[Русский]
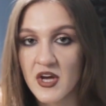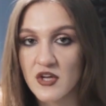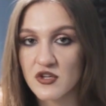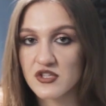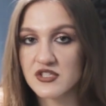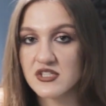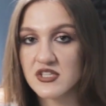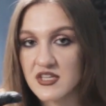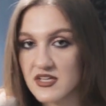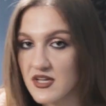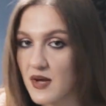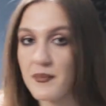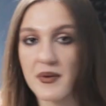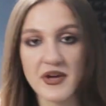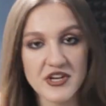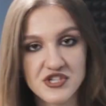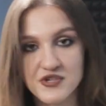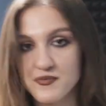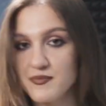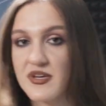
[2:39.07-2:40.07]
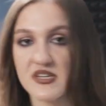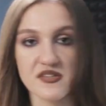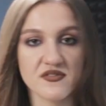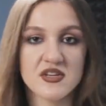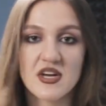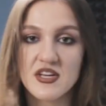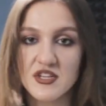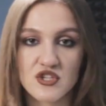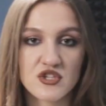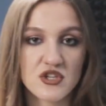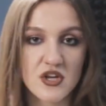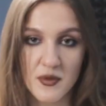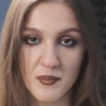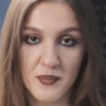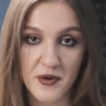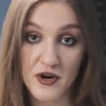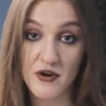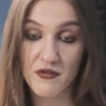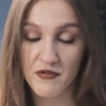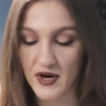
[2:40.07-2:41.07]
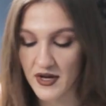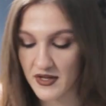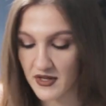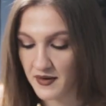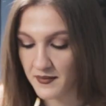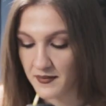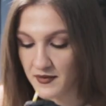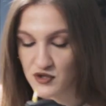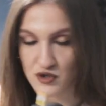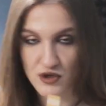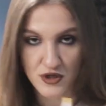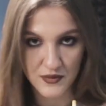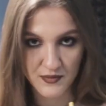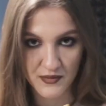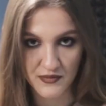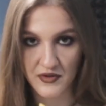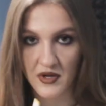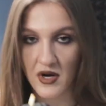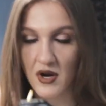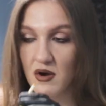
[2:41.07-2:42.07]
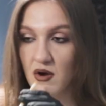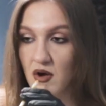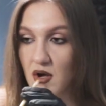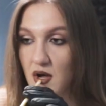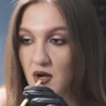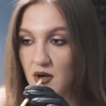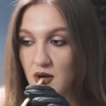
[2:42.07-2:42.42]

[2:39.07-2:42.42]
То есть, опять же, без всяческих прерываний. Еще раз повторяю